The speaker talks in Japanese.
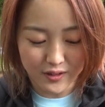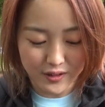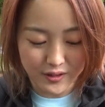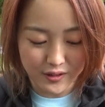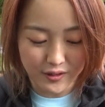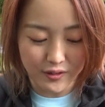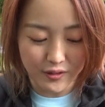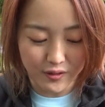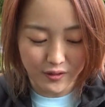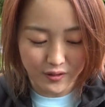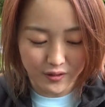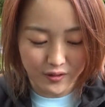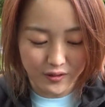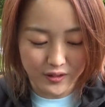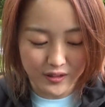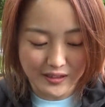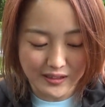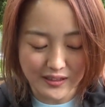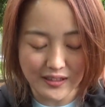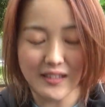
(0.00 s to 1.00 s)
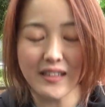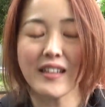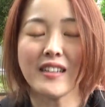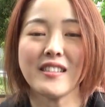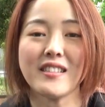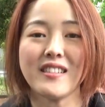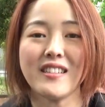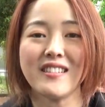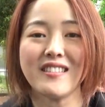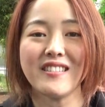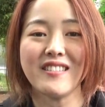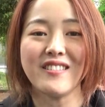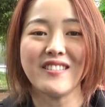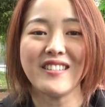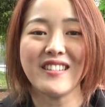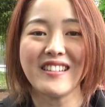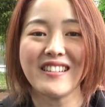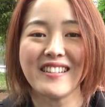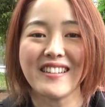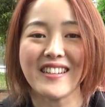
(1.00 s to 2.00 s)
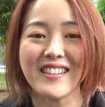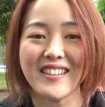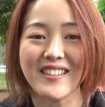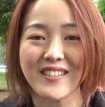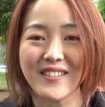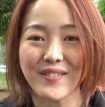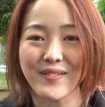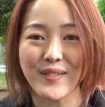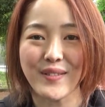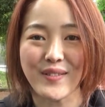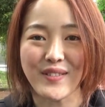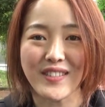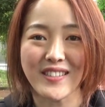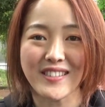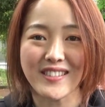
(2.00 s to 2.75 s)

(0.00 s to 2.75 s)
ちょっと落ち着いて走れるようになったかなと思いま